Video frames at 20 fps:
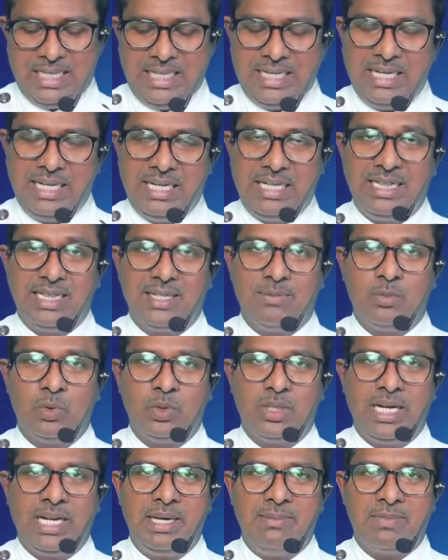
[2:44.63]
ஆனால் இந்த
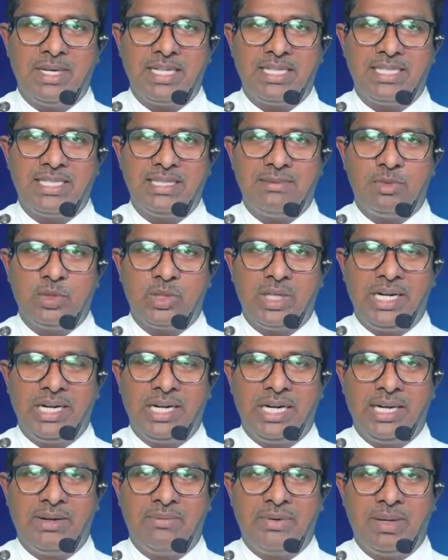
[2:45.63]
முதலை மற்ற
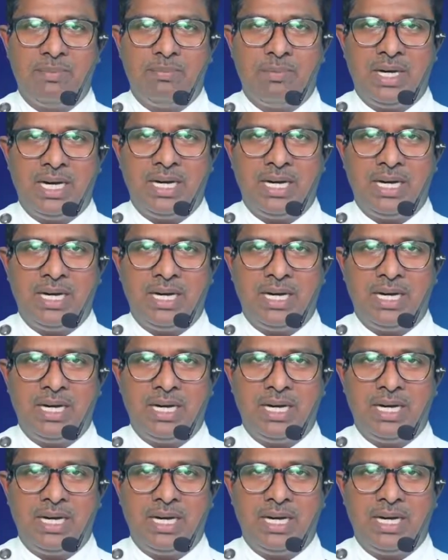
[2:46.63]
முதலைகளை விட